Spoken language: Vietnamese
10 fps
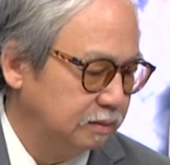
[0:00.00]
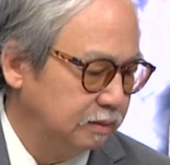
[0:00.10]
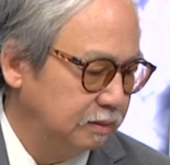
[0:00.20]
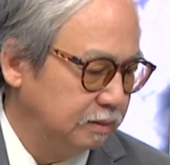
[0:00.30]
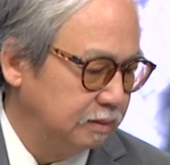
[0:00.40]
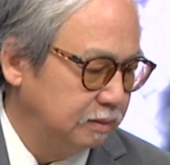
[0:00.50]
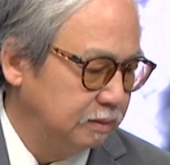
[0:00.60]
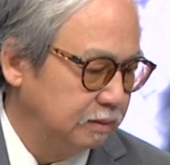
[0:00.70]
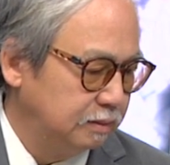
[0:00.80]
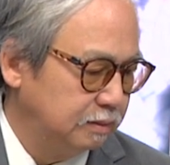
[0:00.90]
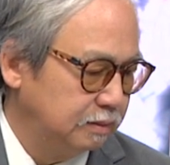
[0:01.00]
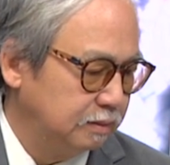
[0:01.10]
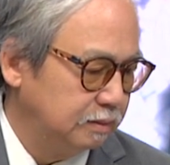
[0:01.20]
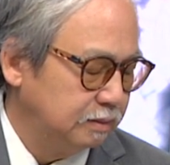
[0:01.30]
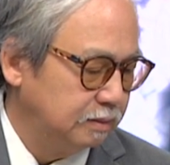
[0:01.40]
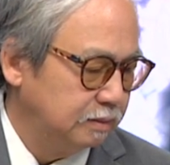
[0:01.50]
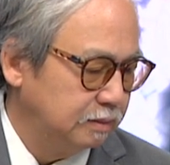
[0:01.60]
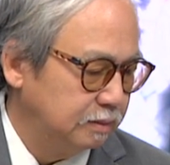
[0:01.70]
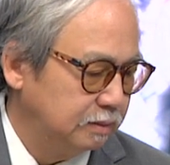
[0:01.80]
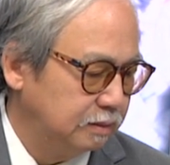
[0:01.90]
dạ thưa người
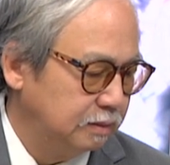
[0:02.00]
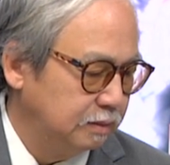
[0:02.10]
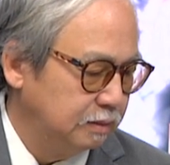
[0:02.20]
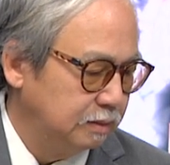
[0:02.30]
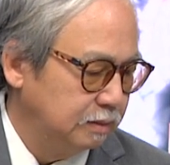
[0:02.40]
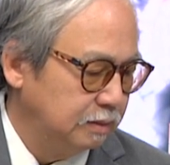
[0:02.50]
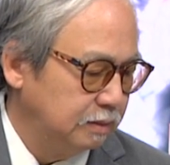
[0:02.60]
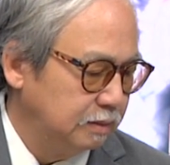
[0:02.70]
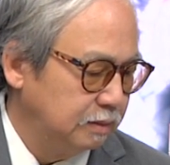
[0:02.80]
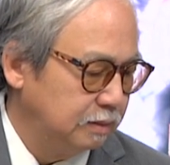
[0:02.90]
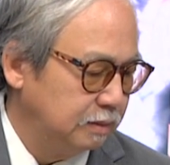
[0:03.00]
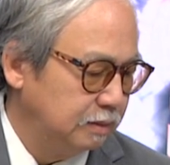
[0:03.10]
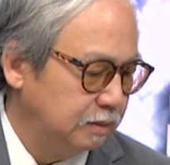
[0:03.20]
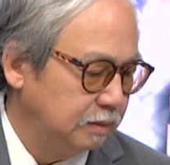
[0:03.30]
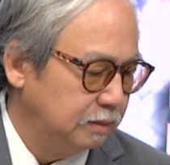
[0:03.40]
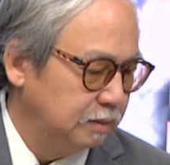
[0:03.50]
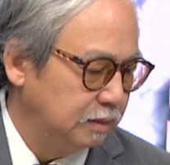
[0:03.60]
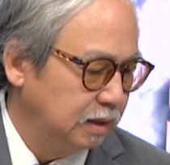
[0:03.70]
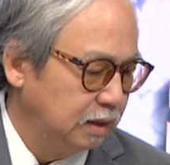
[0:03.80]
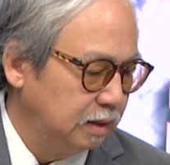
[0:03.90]
nam 20 tháng 8
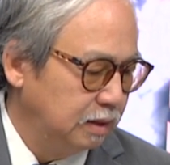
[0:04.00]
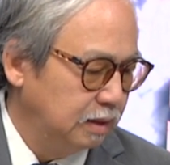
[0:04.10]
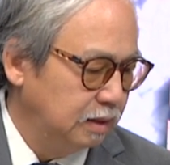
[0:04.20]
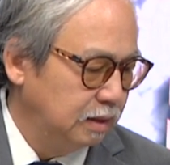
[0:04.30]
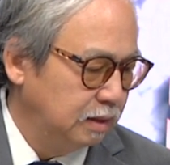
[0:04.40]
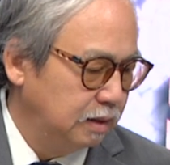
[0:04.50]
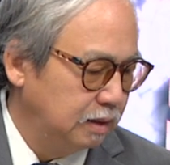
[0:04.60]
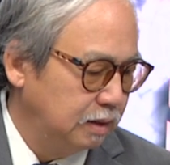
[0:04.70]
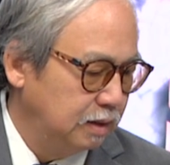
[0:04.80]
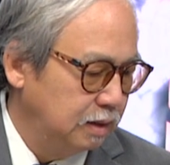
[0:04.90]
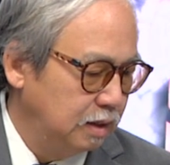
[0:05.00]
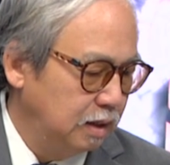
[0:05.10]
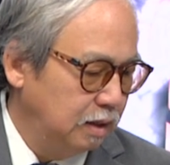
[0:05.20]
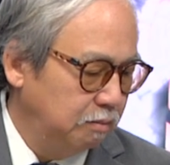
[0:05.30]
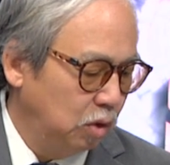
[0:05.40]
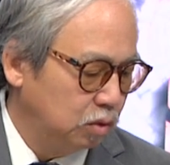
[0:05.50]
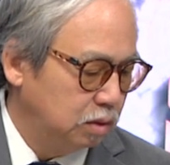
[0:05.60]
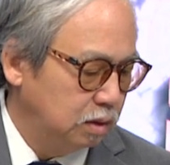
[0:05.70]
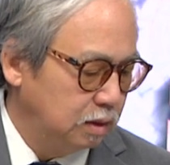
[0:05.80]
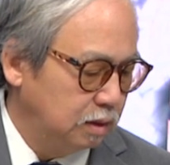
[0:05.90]
1954 5 một,
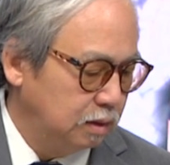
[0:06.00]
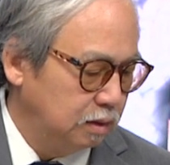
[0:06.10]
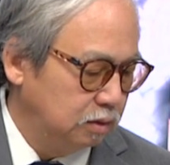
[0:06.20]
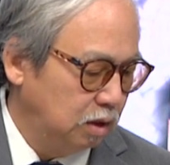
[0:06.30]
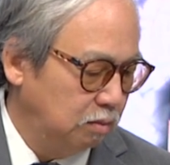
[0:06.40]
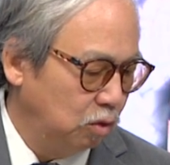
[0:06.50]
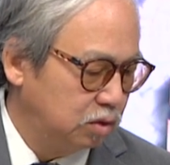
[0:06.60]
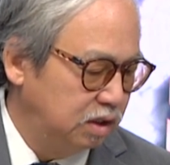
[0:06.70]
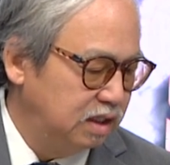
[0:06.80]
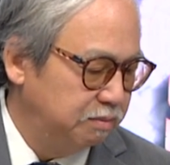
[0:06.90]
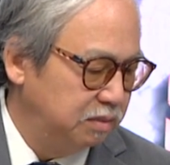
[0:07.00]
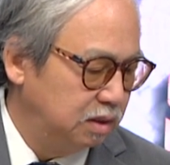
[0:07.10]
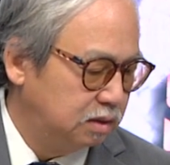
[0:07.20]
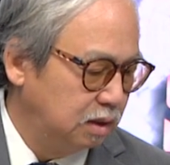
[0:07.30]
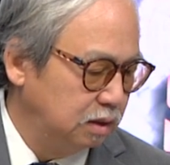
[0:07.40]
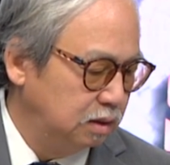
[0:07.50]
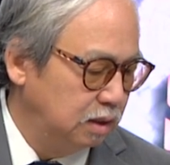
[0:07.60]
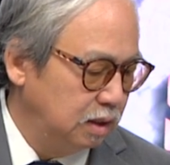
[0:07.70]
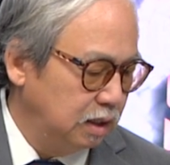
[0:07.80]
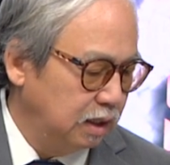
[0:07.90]
giờ chiều. Rồi 1954
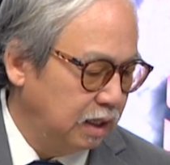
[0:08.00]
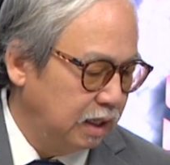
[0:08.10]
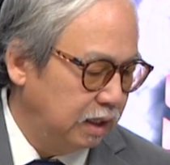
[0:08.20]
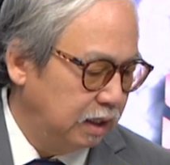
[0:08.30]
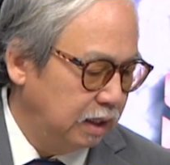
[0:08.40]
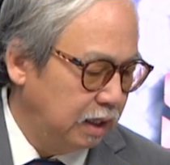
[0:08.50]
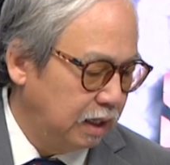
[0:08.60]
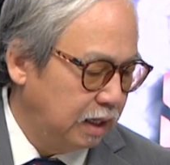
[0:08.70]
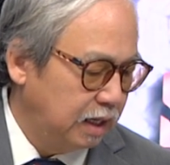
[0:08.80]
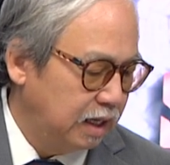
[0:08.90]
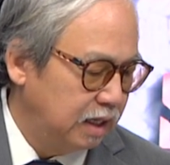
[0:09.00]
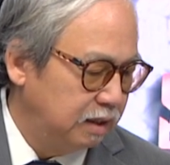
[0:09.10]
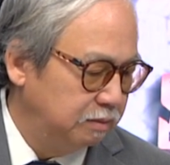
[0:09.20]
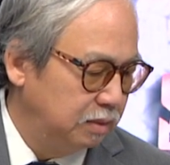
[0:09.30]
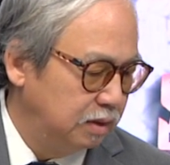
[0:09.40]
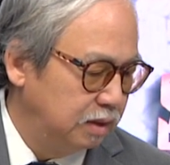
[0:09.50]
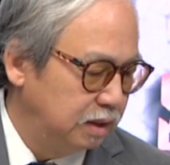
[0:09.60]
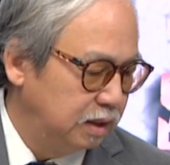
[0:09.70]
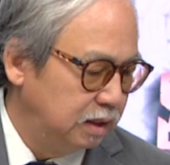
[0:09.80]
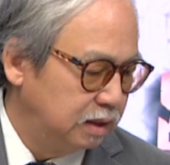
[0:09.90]
ngày
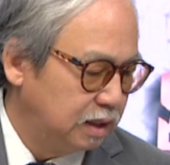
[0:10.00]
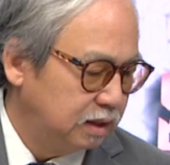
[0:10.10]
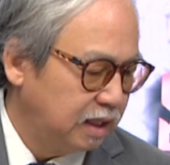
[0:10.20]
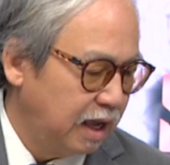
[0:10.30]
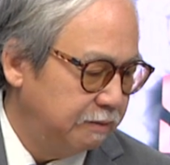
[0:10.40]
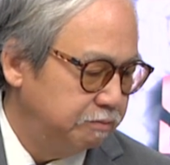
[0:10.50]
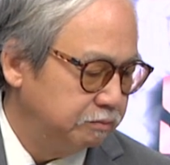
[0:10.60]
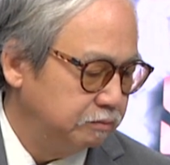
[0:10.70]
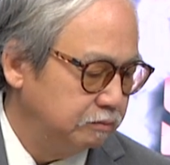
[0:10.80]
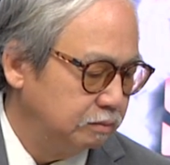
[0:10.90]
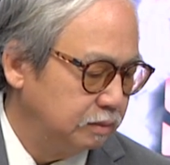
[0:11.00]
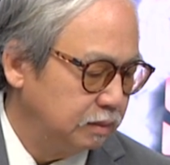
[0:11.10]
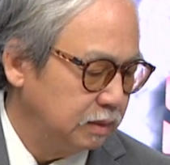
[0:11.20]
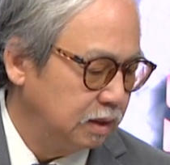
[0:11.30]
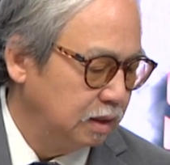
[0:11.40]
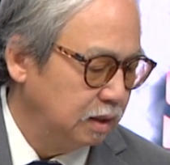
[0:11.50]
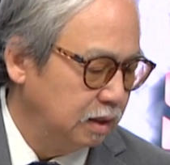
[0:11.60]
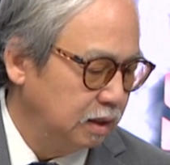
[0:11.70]
20 à, tháng 8. Tháng 8 dạ.